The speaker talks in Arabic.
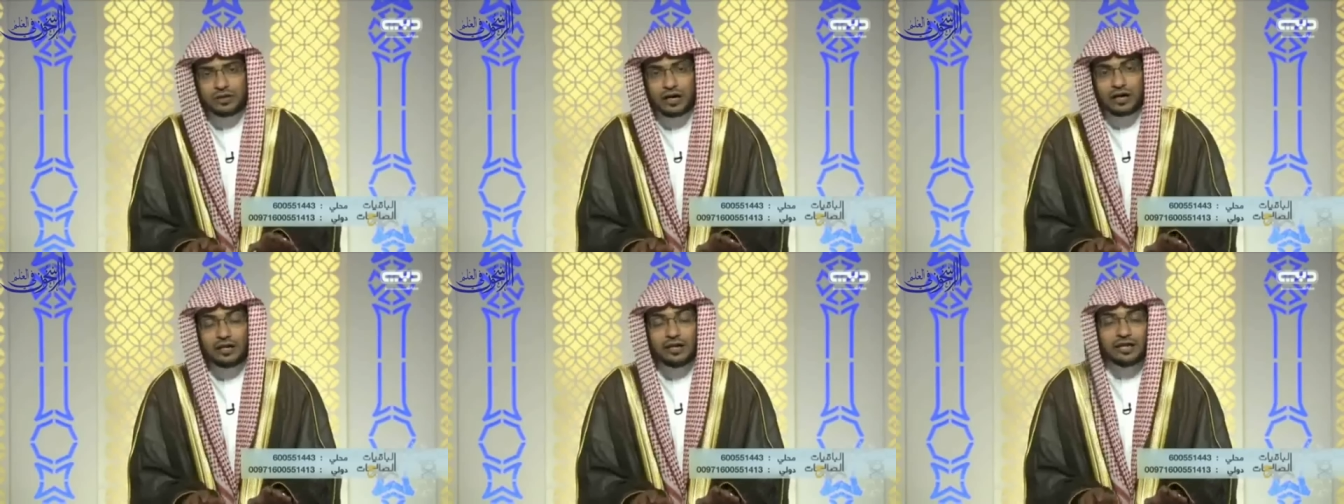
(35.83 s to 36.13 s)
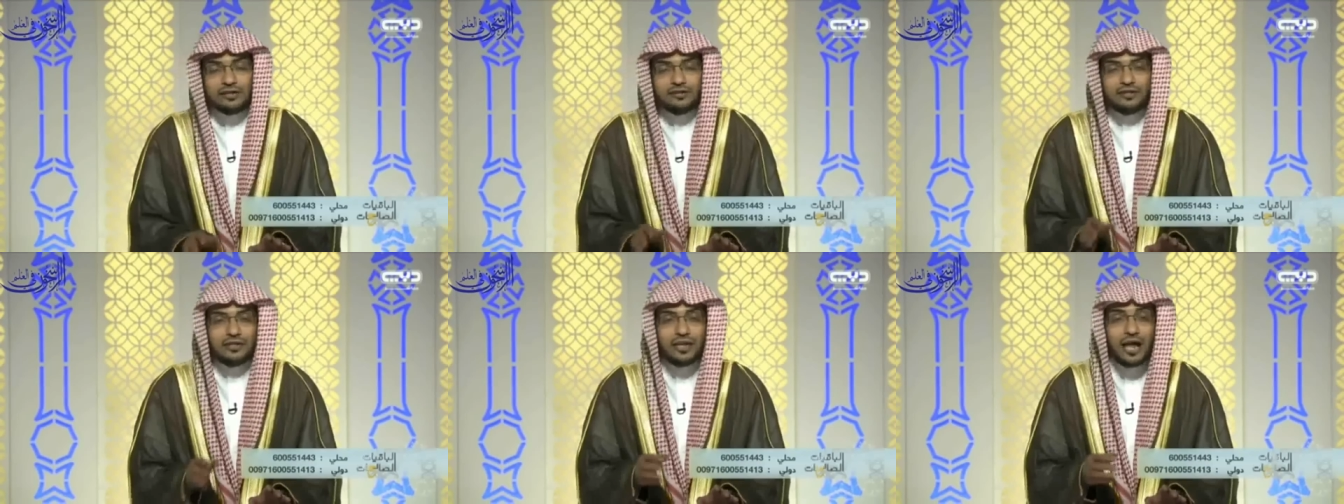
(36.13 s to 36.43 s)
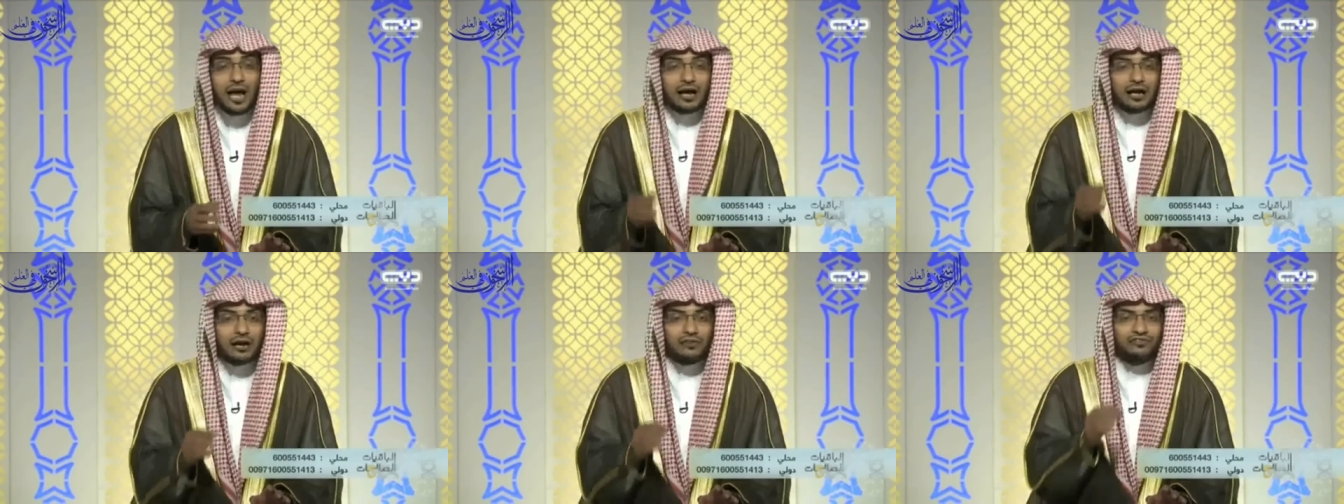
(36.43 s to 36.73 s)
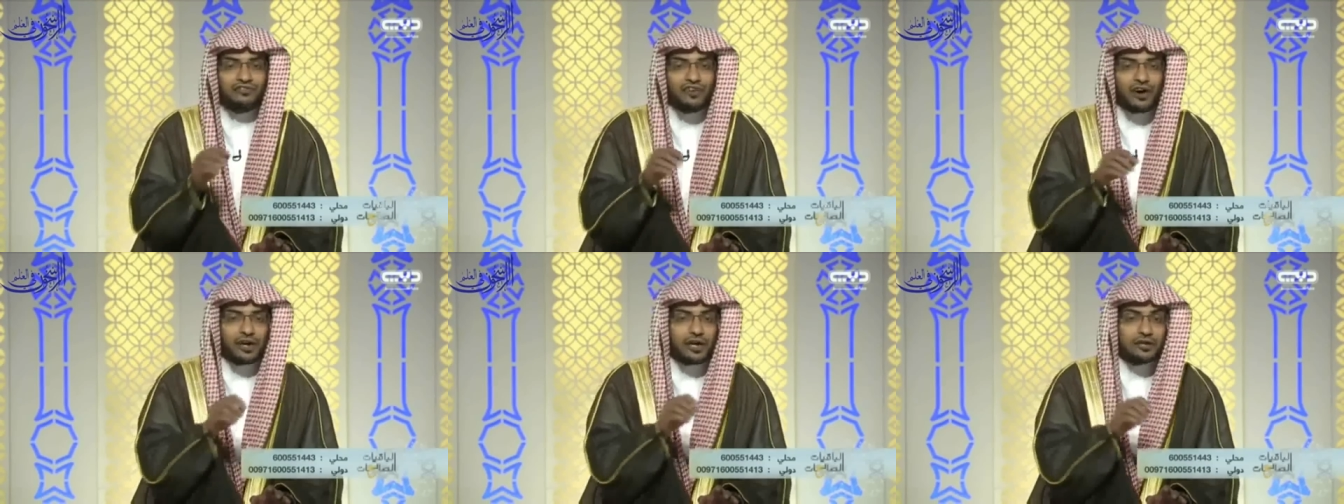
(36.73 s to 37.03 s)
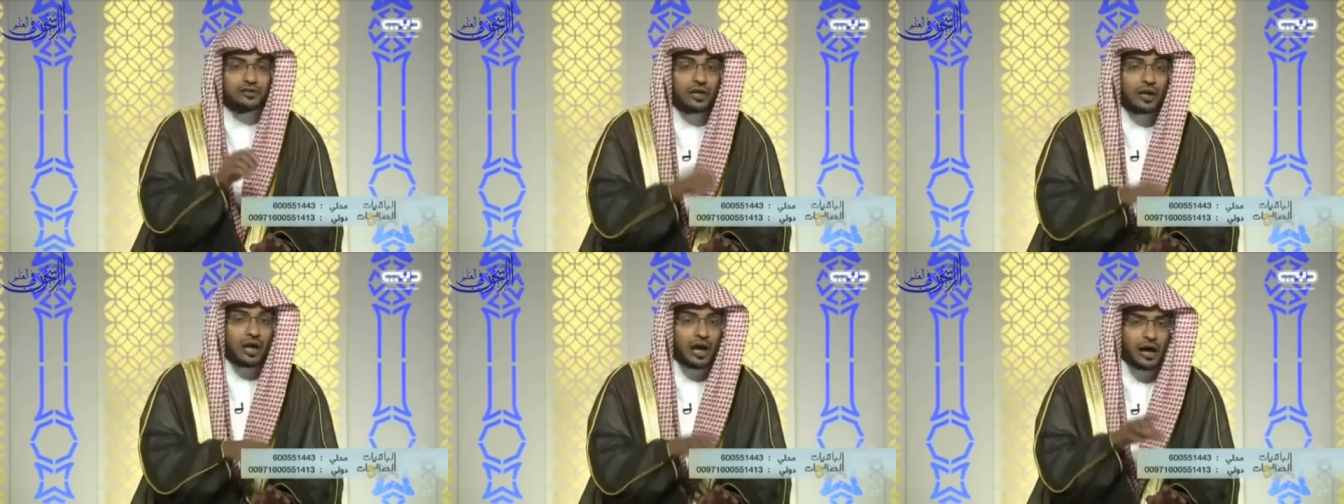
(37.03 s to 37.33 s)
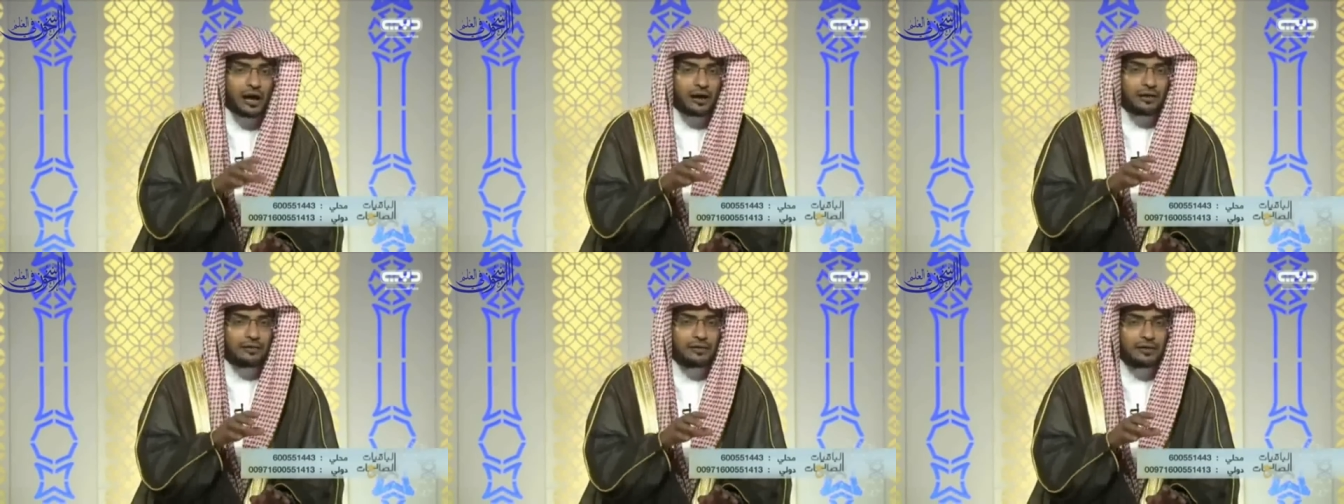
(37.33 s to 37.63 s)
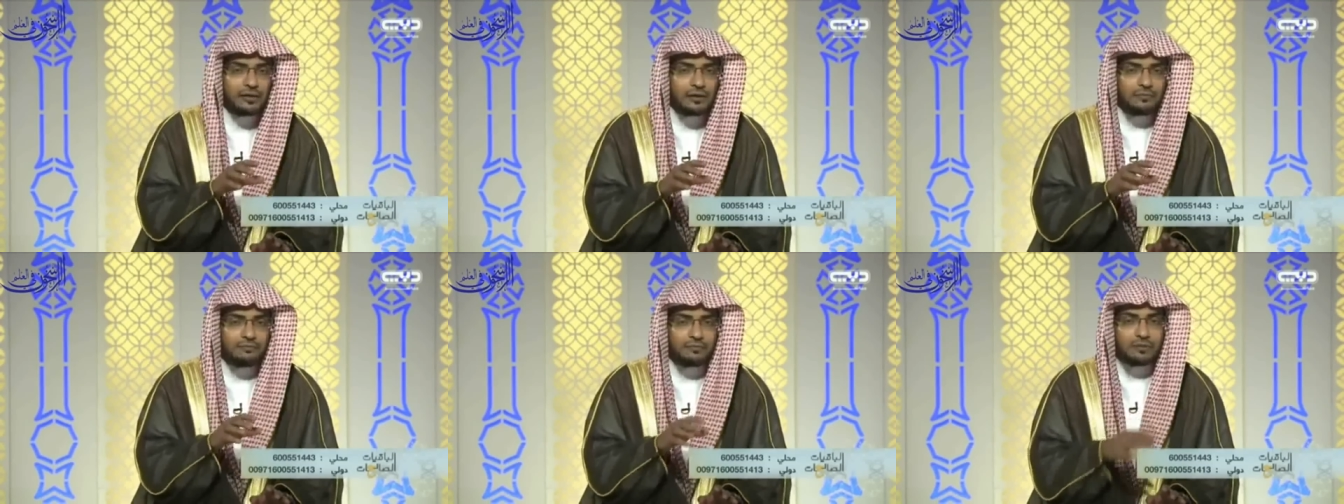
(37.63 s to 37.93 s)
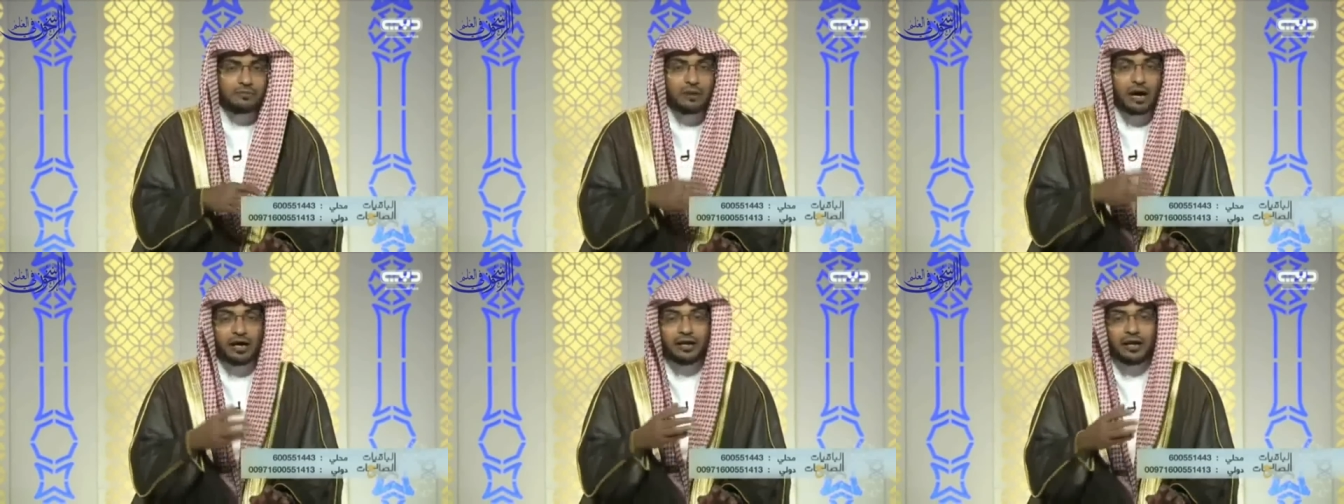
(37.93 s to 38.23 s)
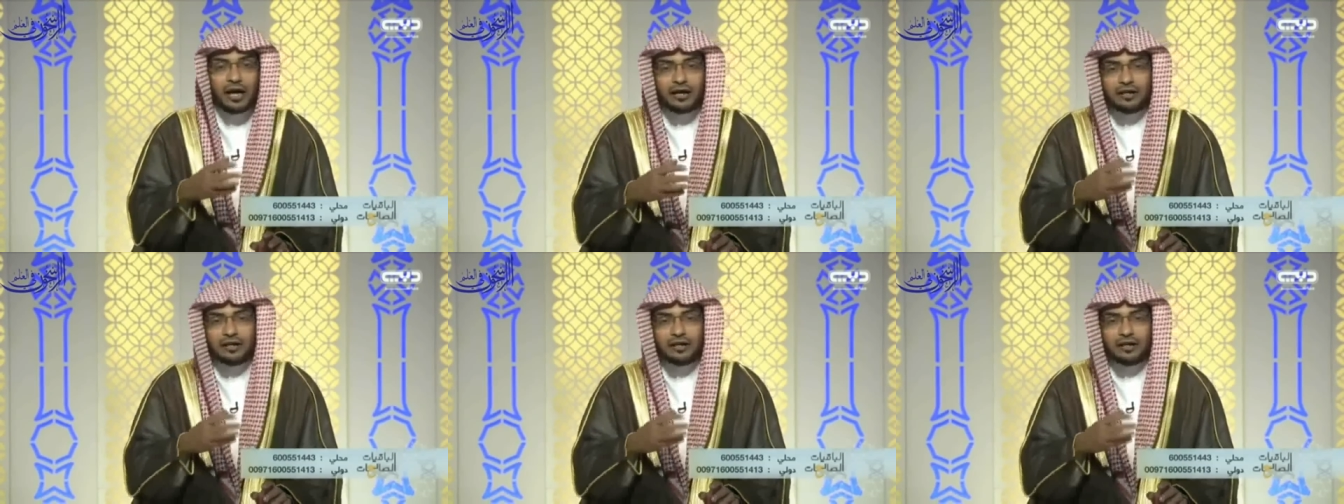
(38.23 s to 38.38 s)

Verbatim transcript: التي لا كفارة لها بمعنى